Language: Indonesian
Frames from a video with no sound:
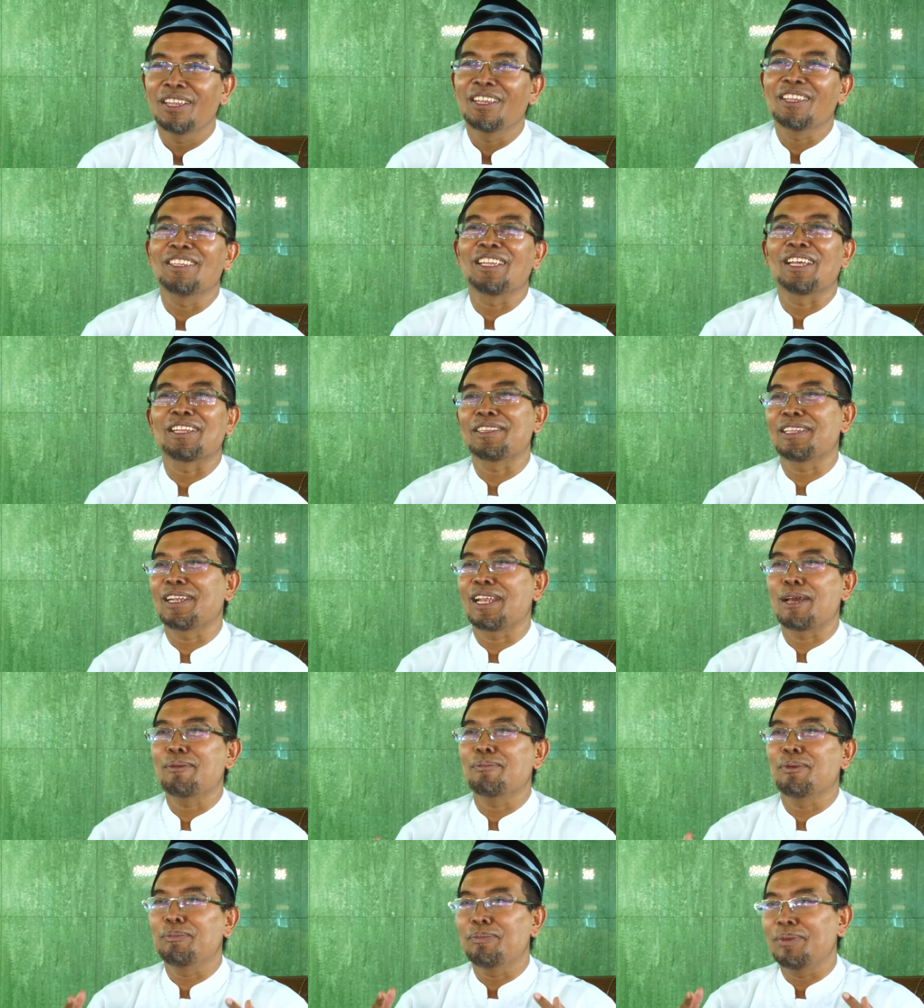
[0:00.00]
yang telah
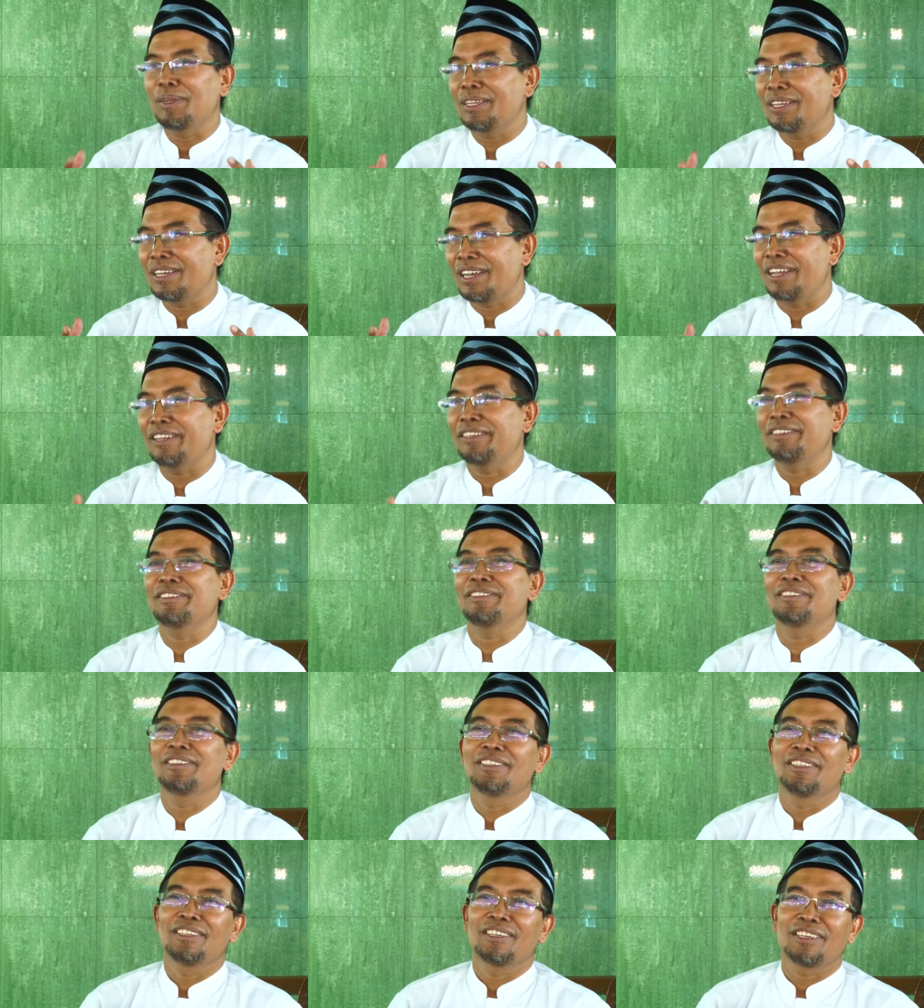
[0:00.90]
memberikan
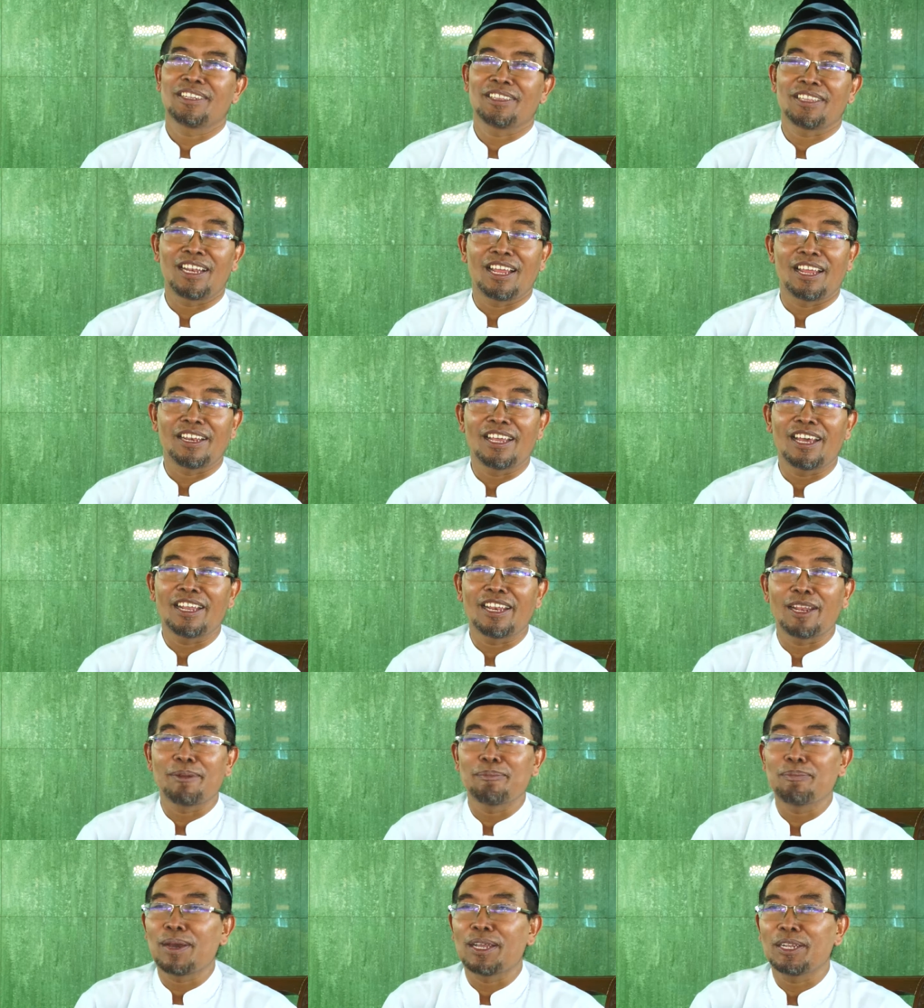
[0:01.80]

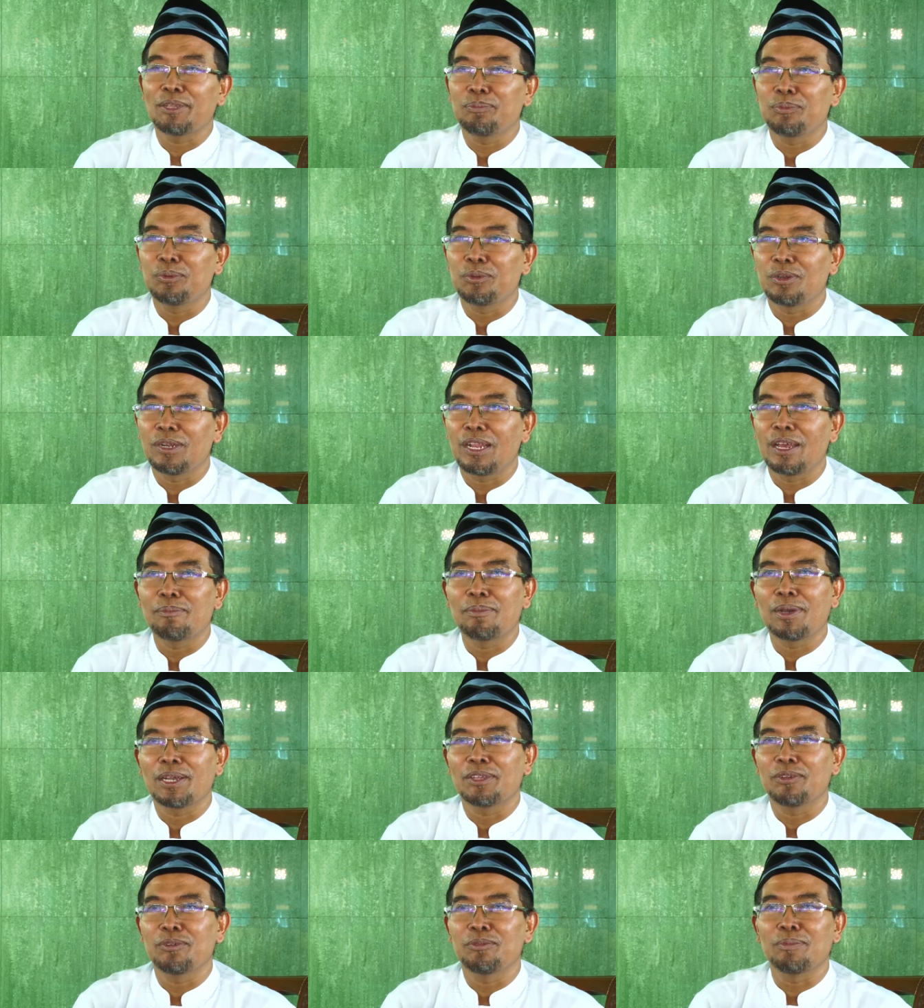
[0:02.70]
keteladanan paripurna
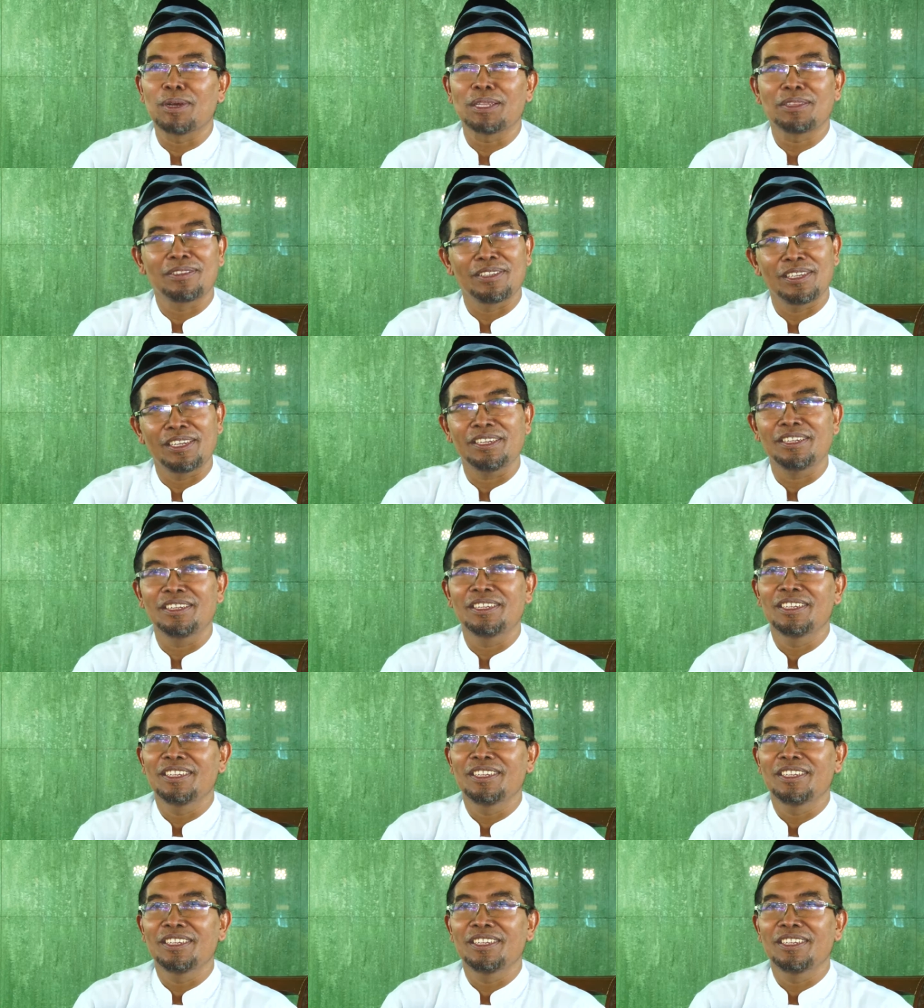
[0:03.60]
bagi umatnya